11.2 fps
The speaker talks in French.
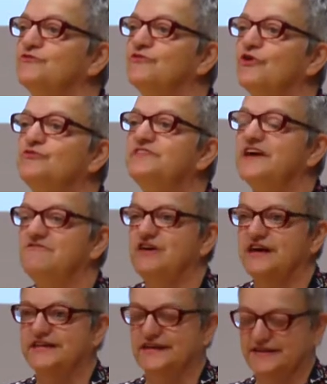devant une
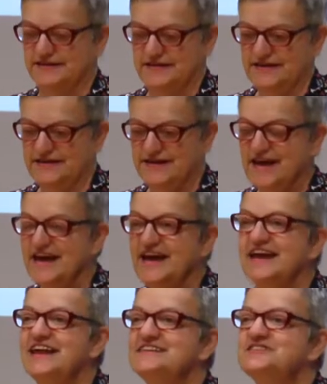taverne.
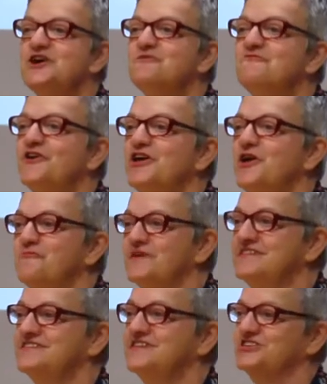Et les hommes voyant
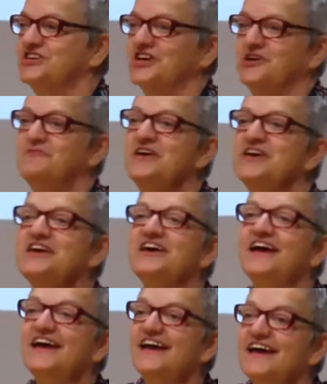passer
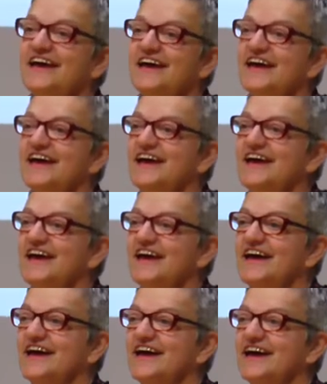Jérémie,
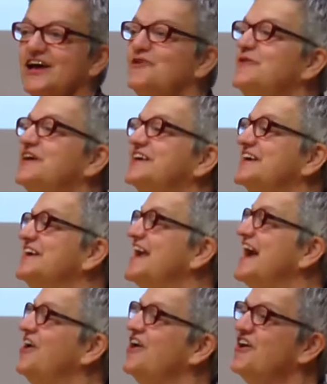lui crient
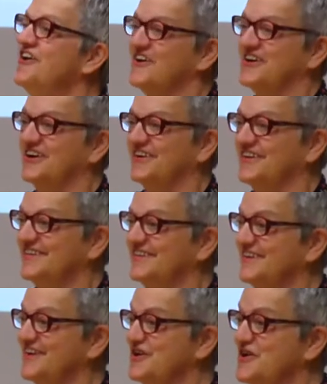alors,
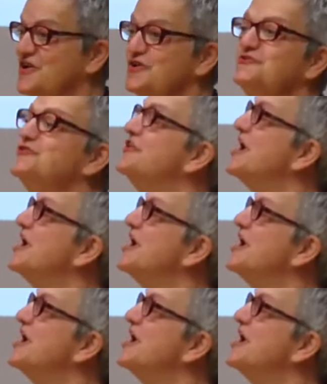tu